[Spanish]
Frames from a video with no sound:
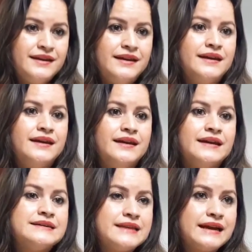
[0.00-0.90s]
eh,
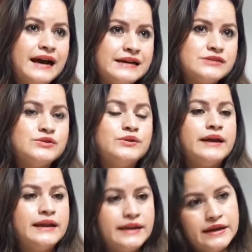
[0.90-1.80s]
en este caso,
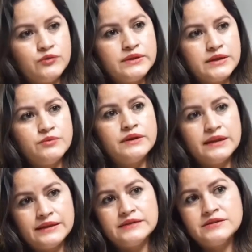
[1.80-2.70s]
el Ejecutivo de
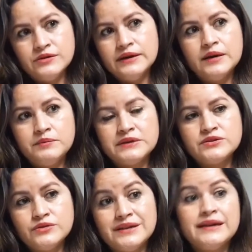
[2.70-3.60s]
Atención a la
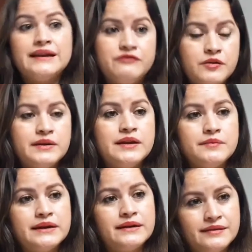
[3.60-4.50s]
Persona y a la Familia
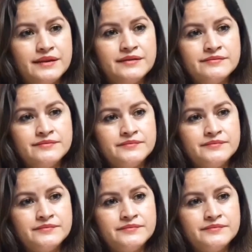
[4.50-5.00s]
Migrante.